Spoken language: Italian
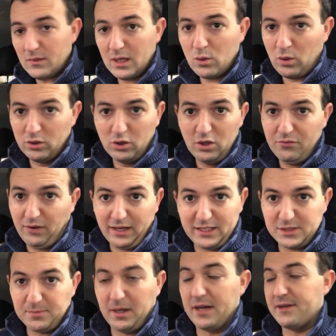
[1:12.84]
E quando li fa, li
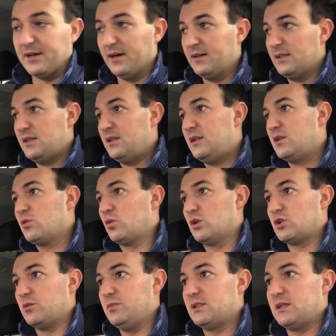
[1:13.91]
sbaglia.
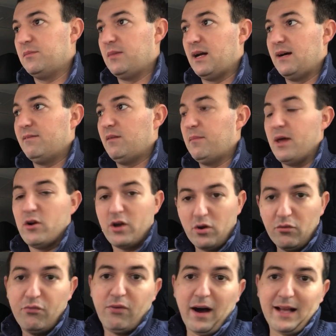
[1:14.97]
Questo mi sembra, vabbè, non è
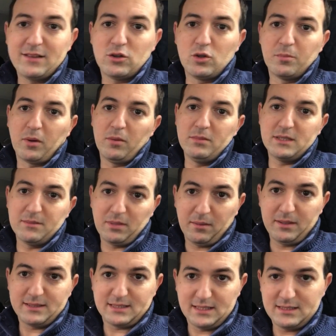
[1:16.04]
un fatto, però mi sembra
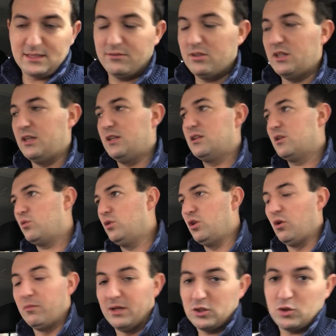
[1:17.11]
abbastanza evidente. Quindi
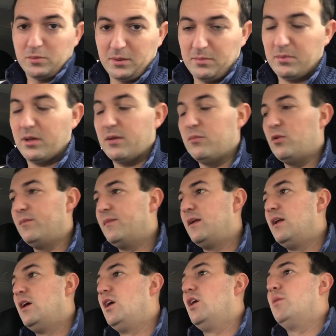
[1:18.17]
l'ho messo per primo.
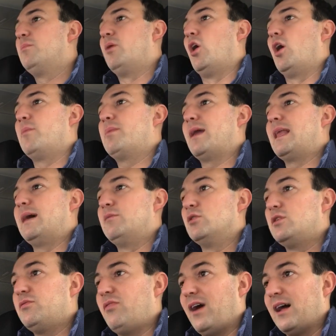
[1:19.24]
Poi parliamo
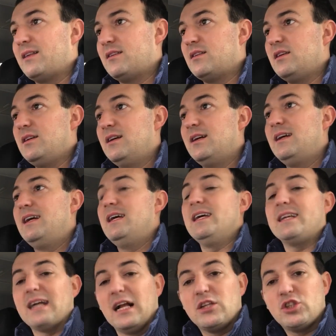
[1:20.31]
di fatti.
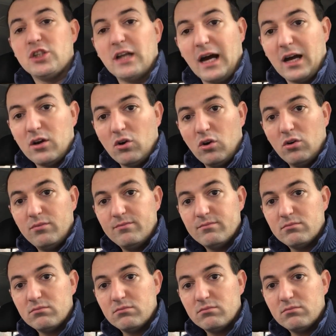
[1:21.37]
I calci d'angolo.